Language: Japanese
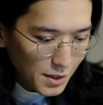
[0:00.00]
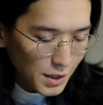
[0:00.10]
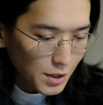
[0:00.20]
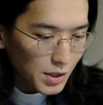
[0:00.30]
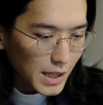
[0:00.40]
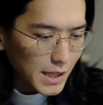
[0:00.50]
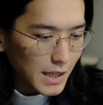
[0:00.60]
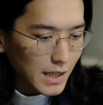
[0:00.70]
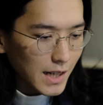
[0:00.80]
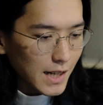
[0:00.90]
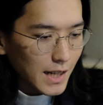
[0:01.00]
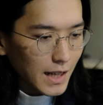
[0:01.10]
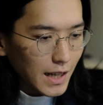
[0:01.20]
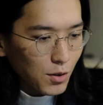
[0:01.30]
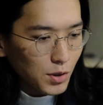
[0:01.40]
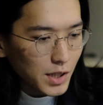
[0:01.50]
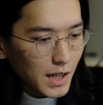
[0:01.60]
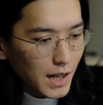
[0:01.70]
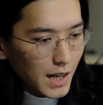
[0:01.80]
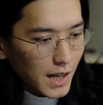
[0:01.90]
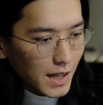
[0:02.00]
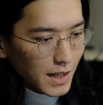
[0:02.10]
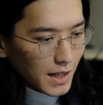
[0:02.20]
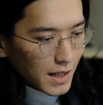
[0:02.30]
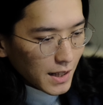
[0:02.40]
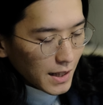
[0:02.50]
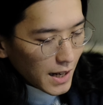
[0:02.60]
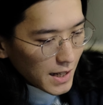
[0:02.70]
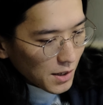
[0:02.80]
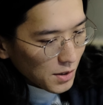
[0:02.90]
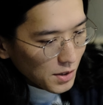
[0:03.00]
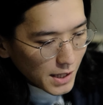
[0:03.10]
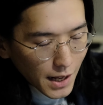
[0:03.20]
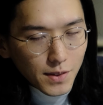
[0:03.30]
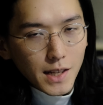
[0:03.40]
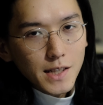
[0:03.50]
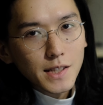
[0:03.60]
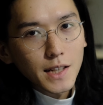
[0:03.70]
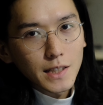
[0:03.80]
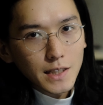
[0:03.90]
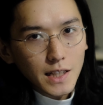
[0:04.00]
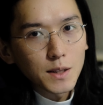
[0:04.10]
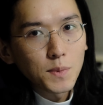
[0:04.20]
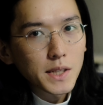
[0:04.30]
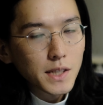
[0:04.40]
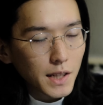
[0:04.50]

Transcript: 次の写真が、こちらが大学3年生になりまし